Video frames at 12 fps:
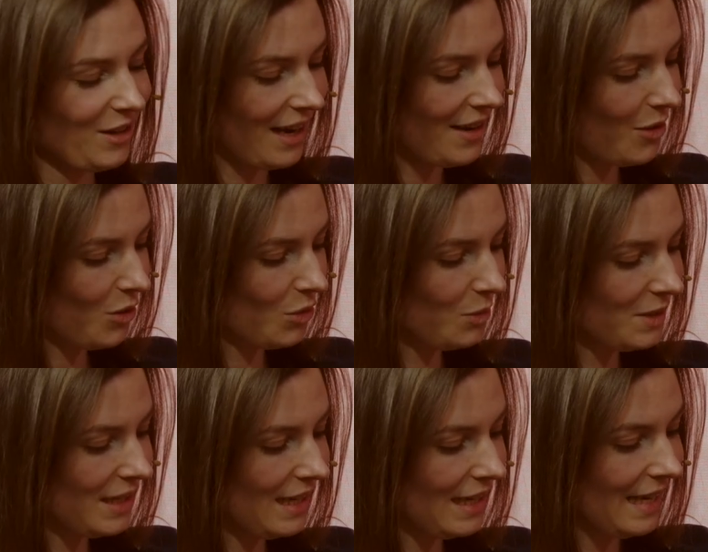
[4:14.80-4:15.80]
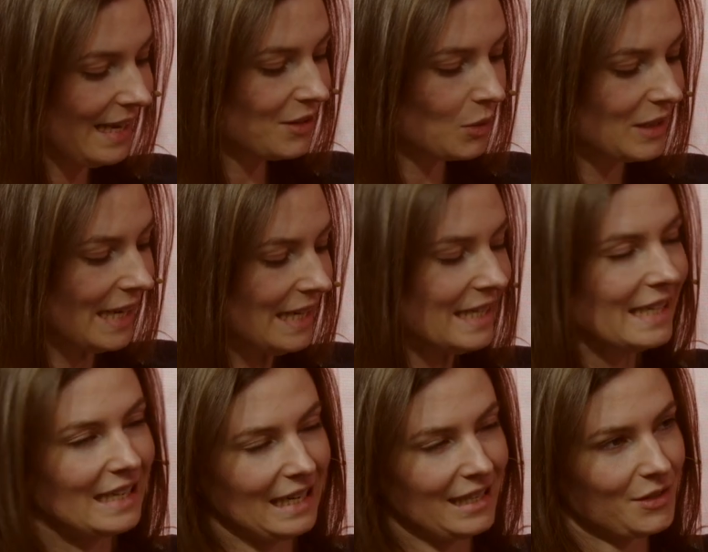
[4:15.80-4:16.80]
gerade auch um die
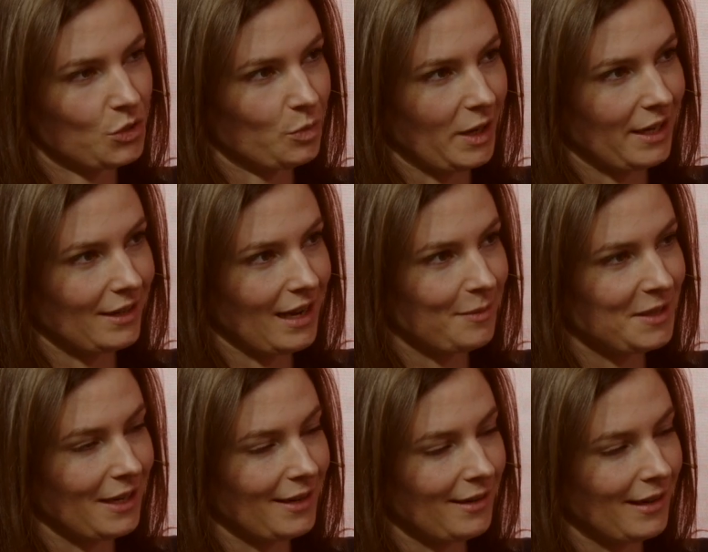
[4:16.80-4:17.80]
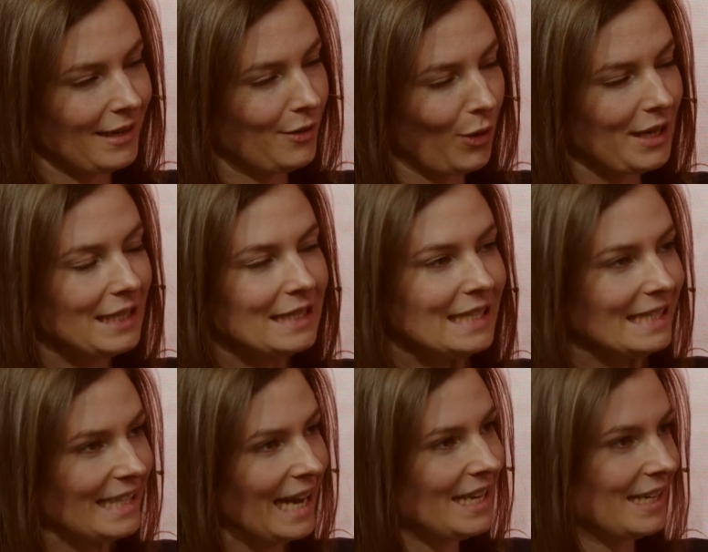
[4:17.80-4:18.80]
Elektrotechniker anzusprechen, habt ihr eine neue
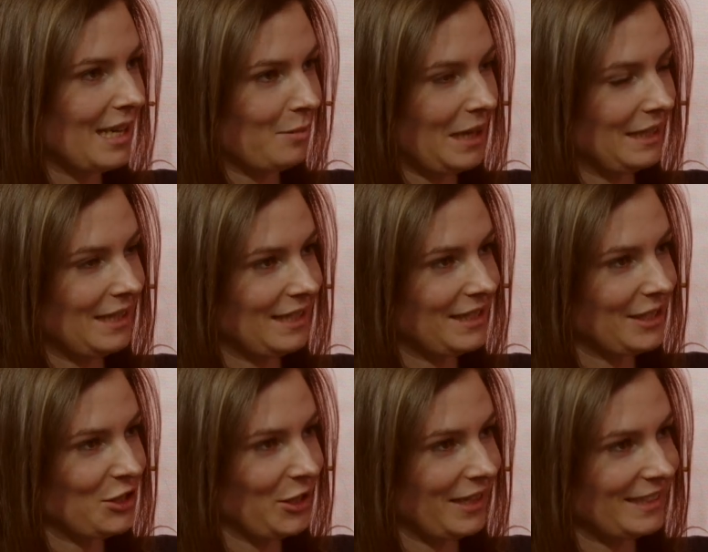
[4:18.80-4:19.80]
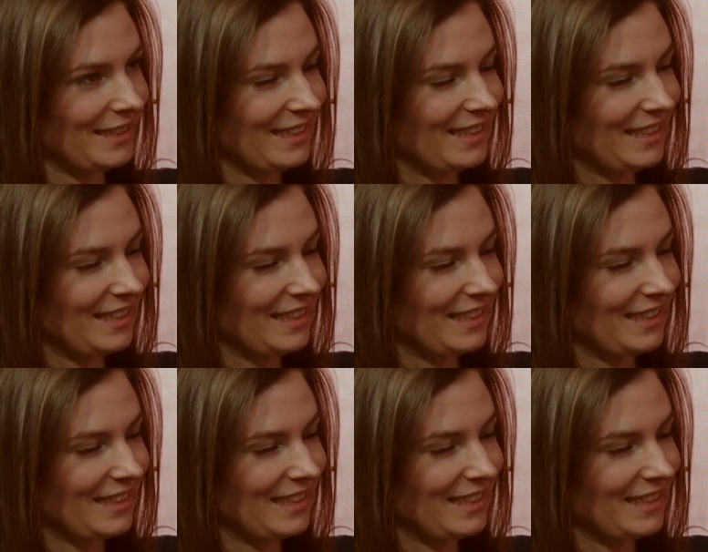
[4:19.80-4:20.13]
digitale Kampagne jetzt gestartet.